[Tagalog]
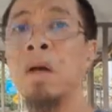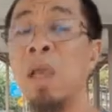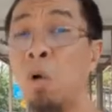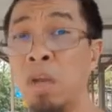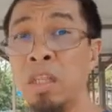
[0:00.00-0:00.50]

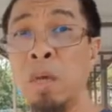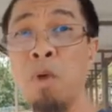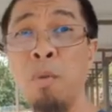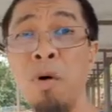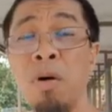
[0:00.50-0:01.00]
Kaya ulitin ko
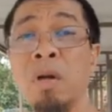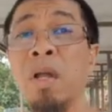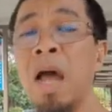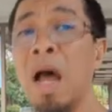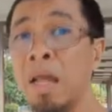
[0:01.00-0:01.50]
po,
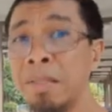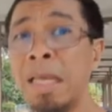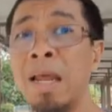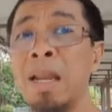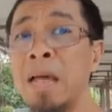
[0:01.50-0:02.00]
ang
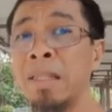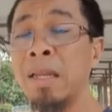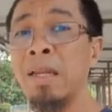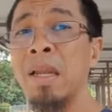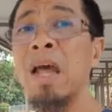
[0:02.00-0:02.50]
dila natin